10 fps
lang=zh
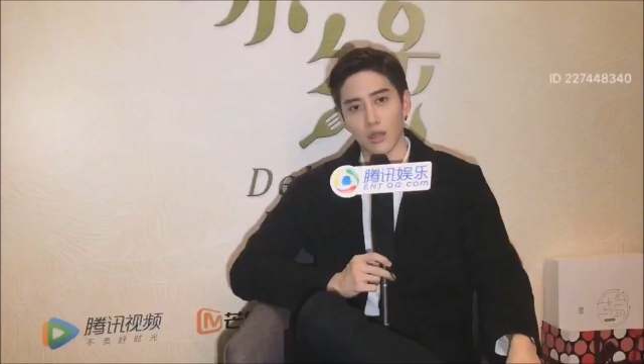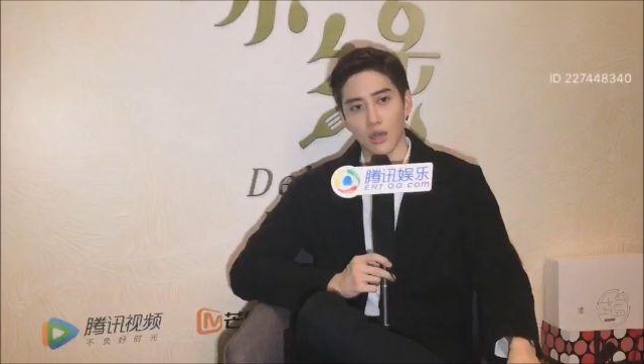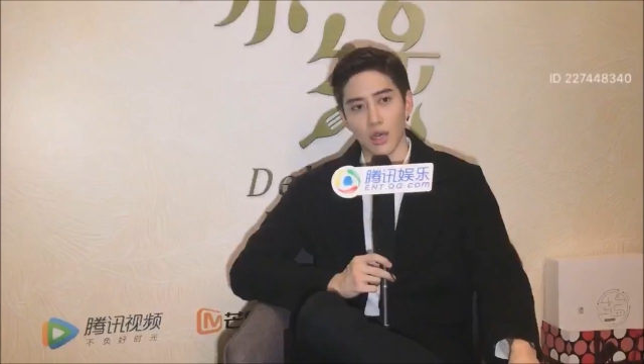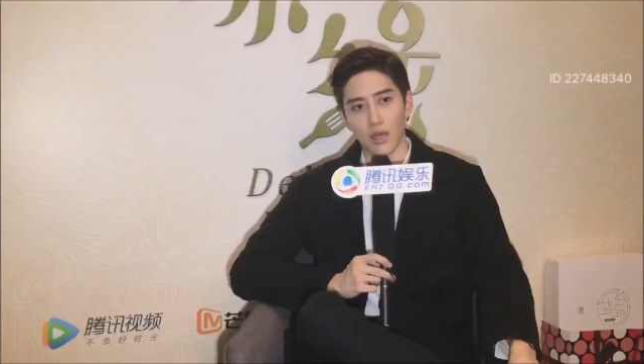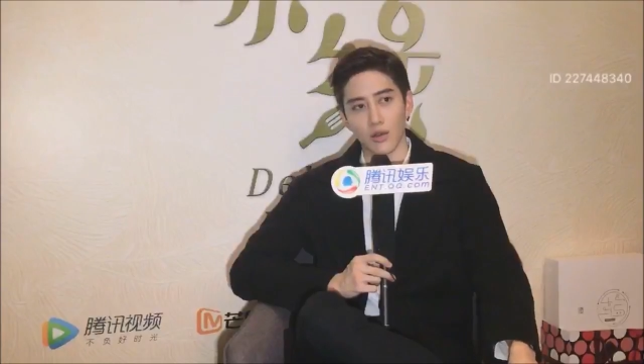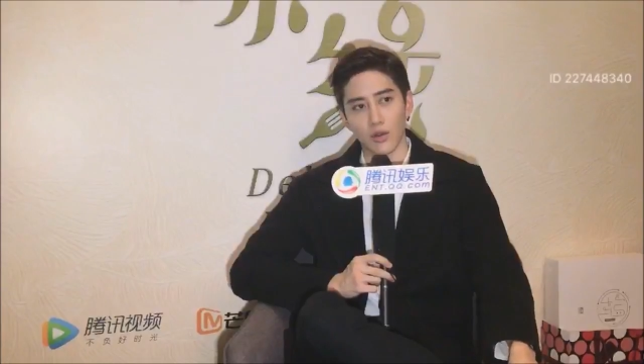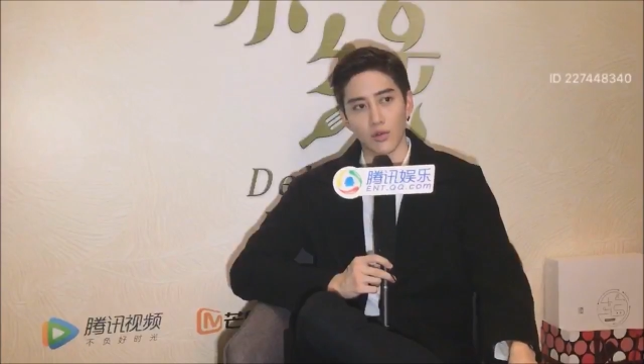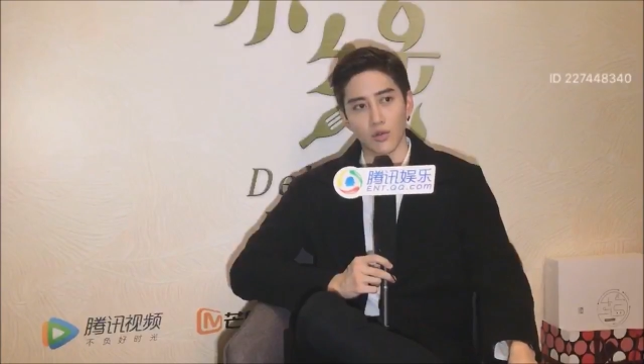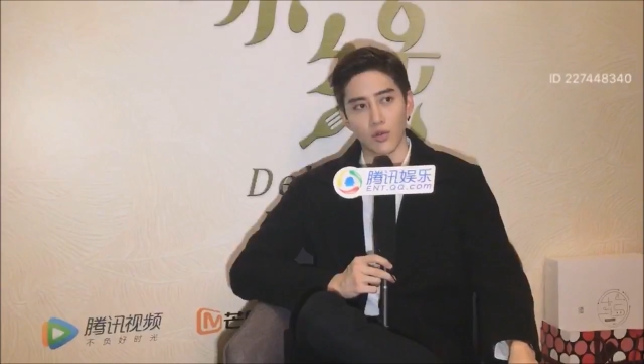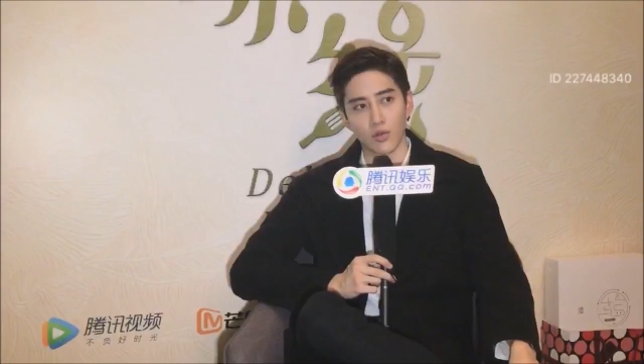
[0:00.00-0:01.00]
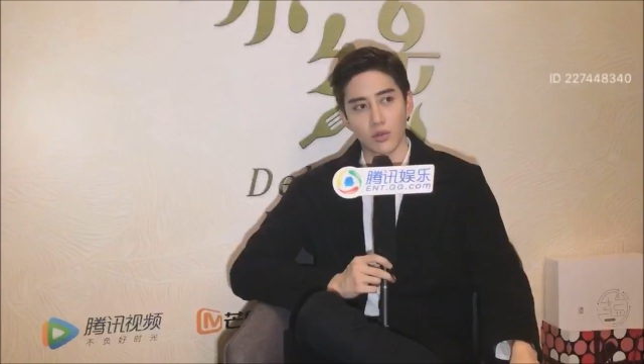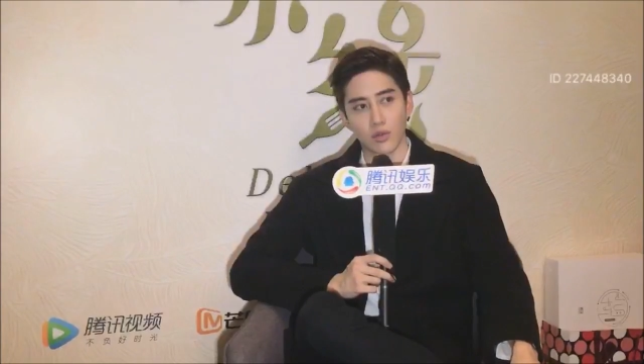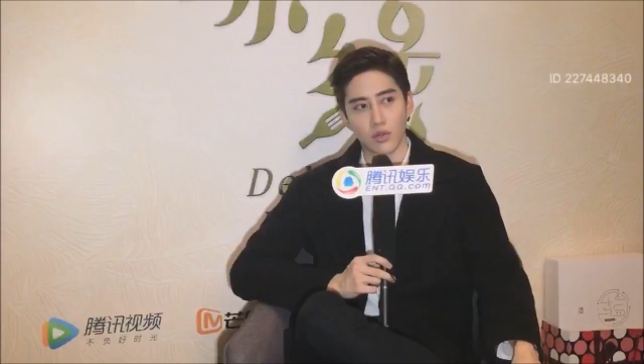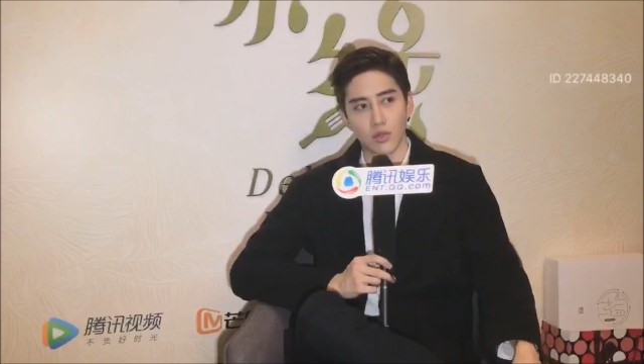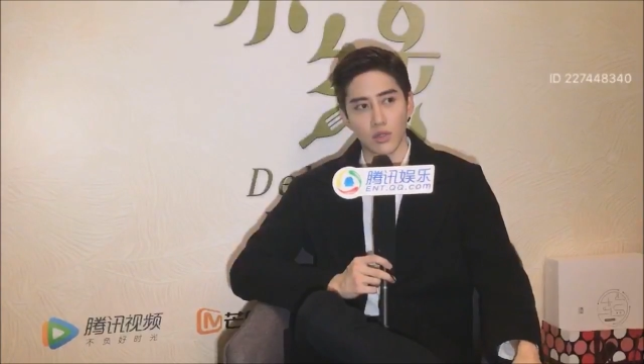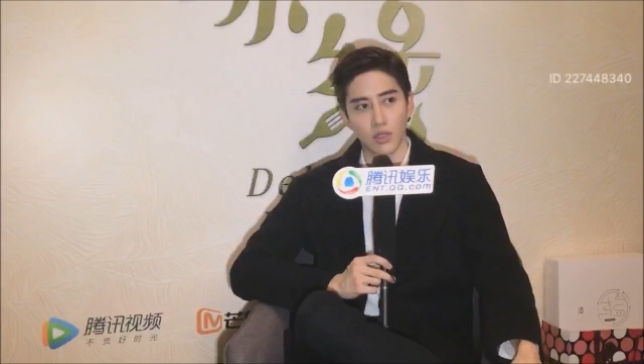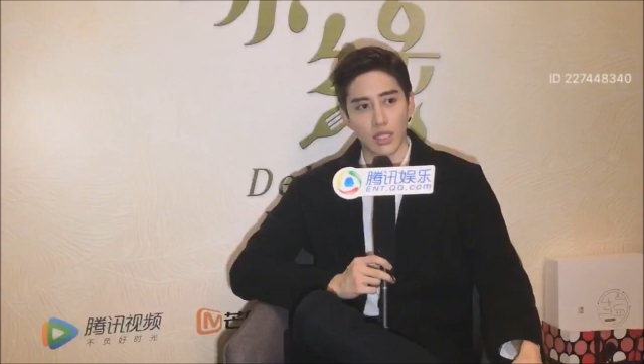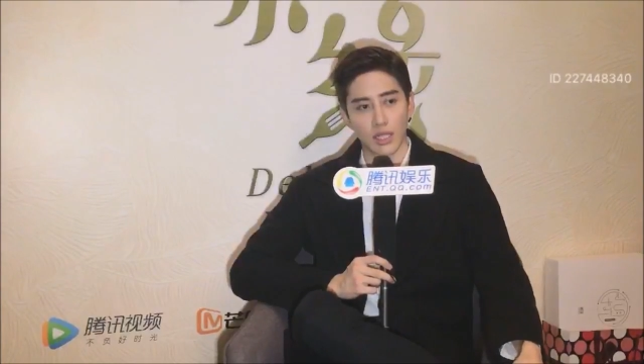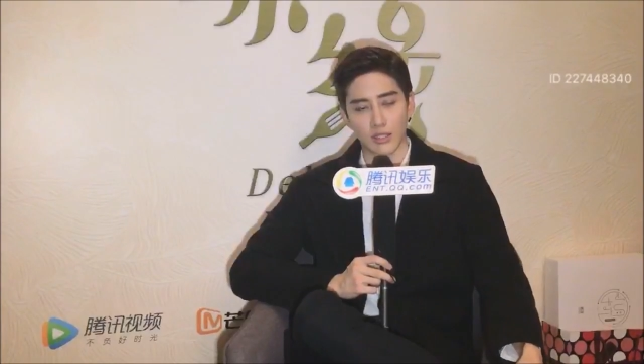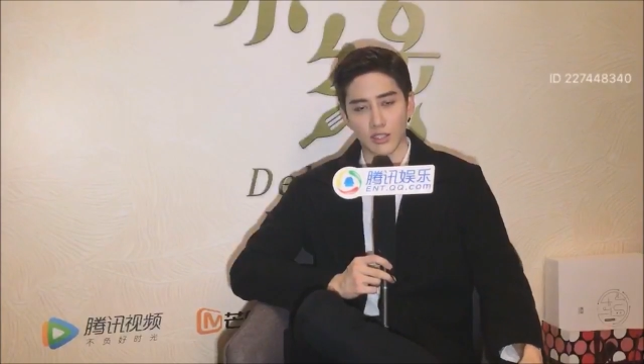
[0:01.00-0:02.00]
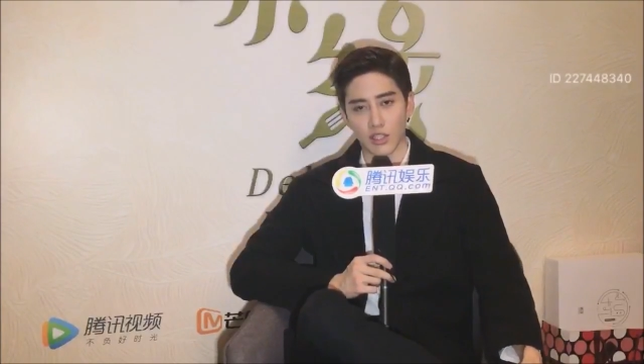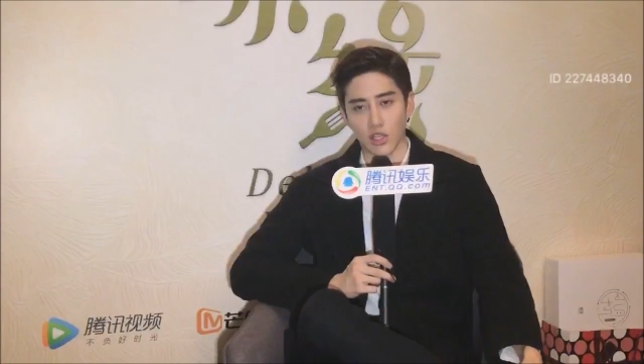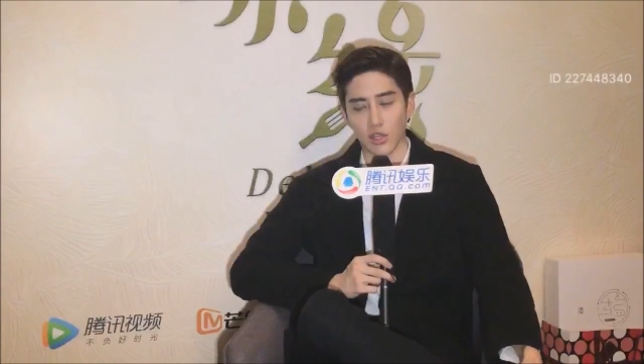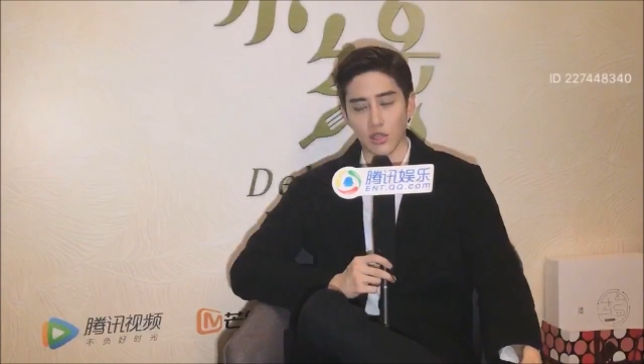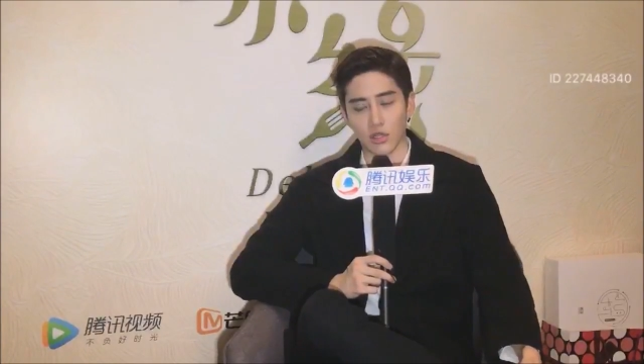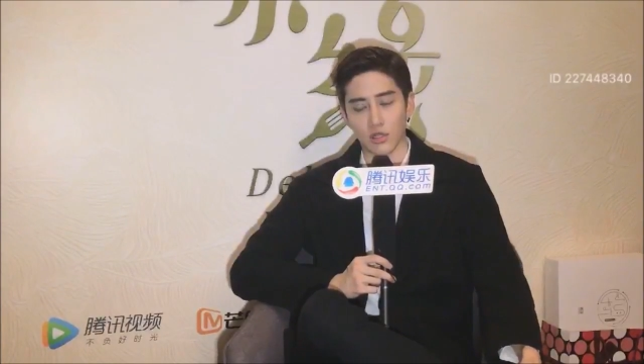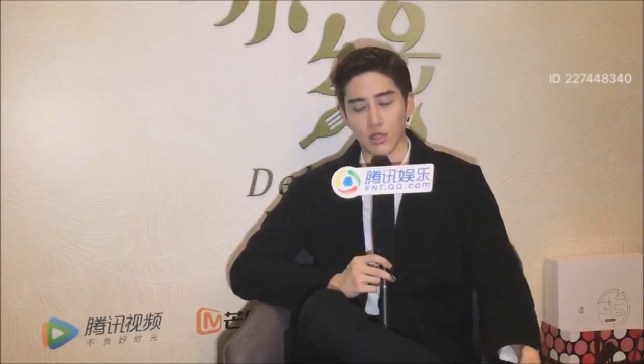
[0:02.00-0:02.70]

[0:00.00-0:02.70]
还有《Next Year》。